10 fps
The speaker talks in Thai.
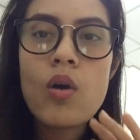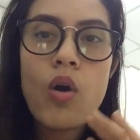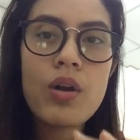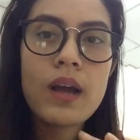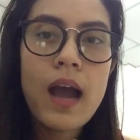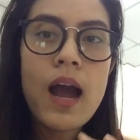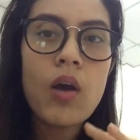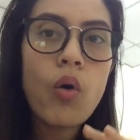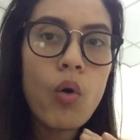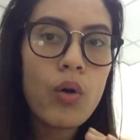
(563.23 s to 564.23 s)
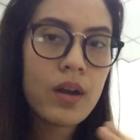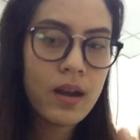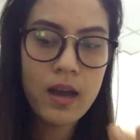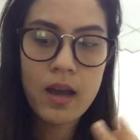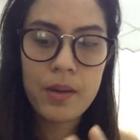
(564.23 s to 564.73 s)
ค่อนข้างข้น
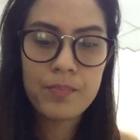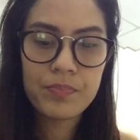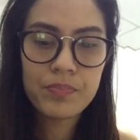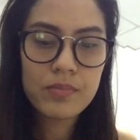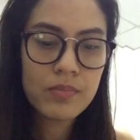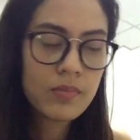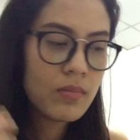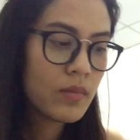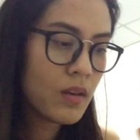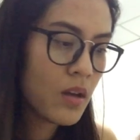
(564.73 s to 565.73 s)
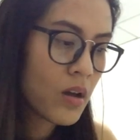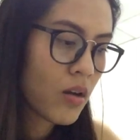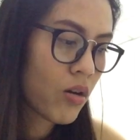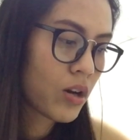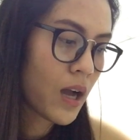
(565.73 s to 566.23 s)
นะคะ
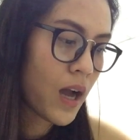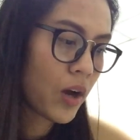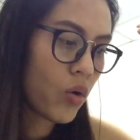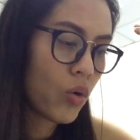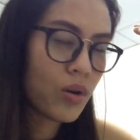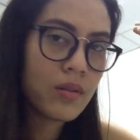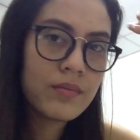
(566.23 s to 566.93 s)
ค่อนข้างข้น